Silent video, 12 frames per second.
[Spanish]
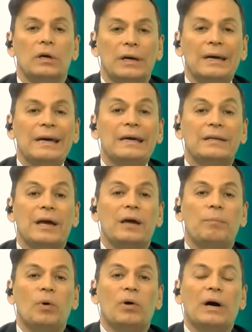en esta
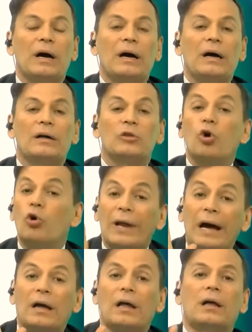época
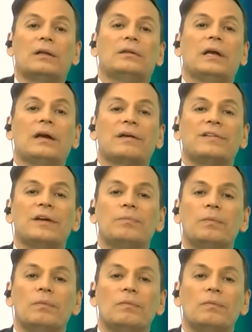dorada de Nasib.